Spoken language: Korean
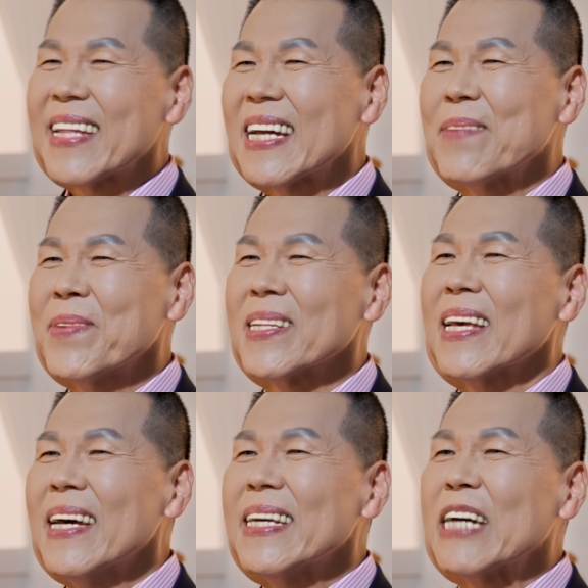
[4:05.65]
하나님은
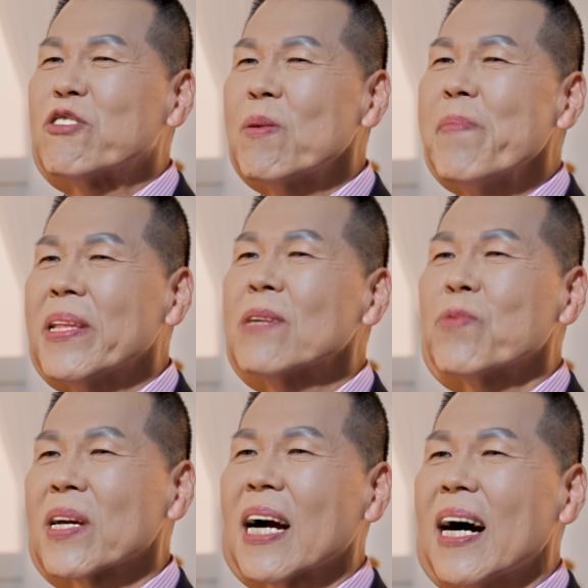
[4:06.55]
예수를 믿는
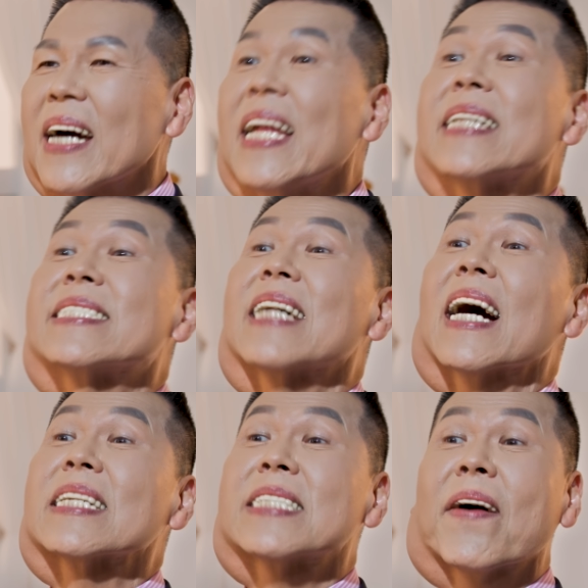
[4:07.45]
우리가
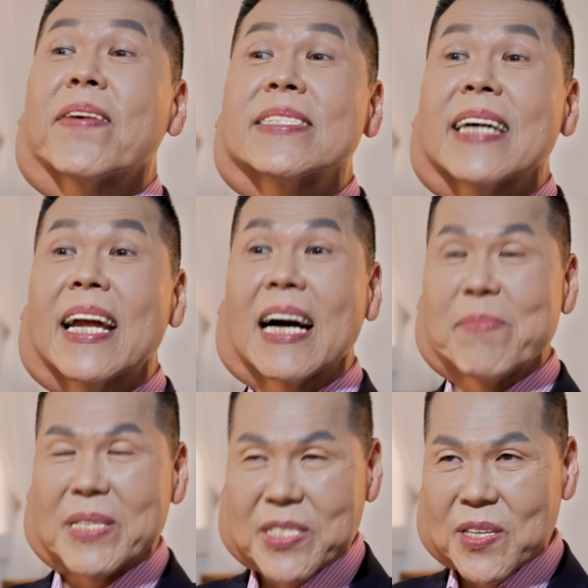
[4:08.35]
일상생활을
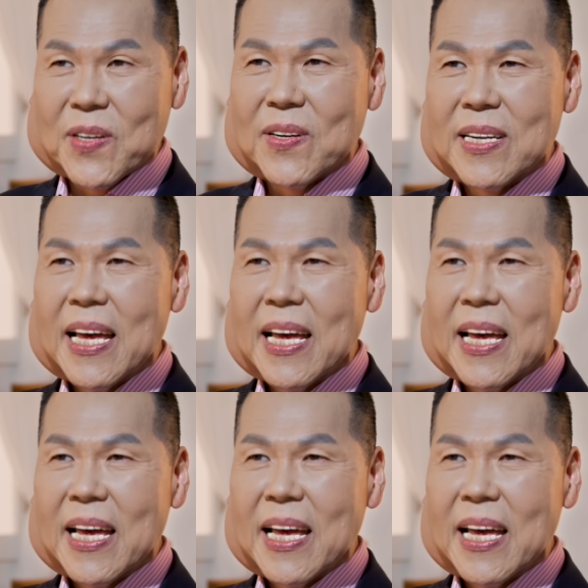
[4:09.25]
살아가면서